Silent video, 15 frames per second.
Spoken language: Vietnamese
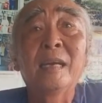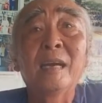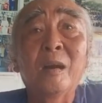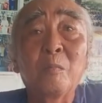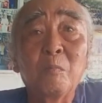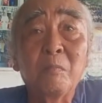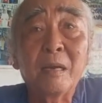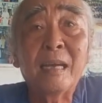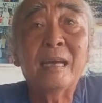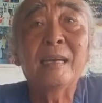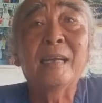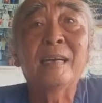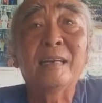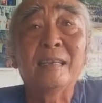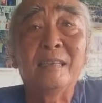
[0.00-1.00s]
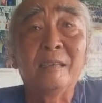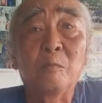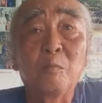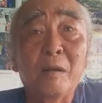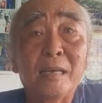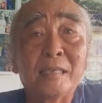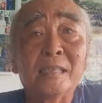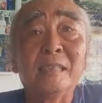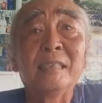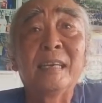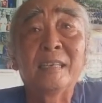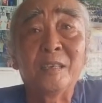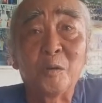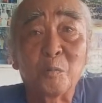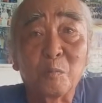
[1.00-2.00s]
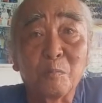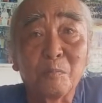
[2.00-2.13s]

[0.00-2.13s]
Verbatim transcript: không nghe lời được qua sự nhân nhục